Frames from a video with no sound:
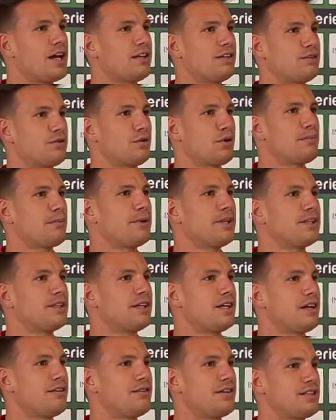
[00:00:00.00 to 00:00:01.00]
è sicuramente
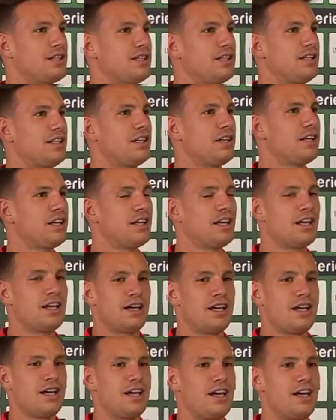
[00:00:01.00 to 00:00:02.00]
la fase di,
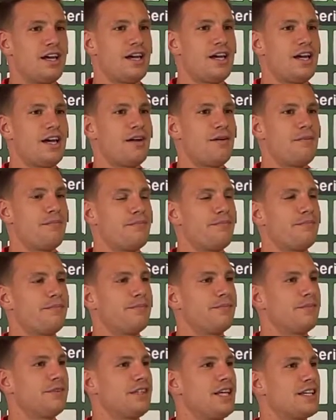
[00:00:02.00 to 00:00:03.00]
ehm,
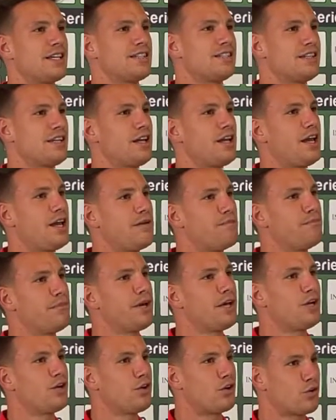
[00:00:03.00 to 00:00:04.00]
di essere
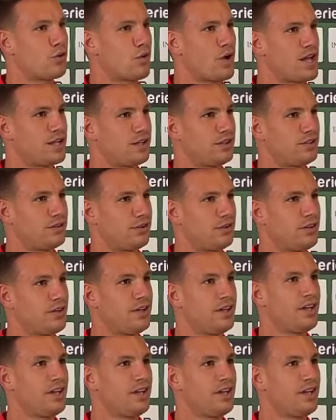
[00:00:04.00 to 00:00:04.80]
meno irruento,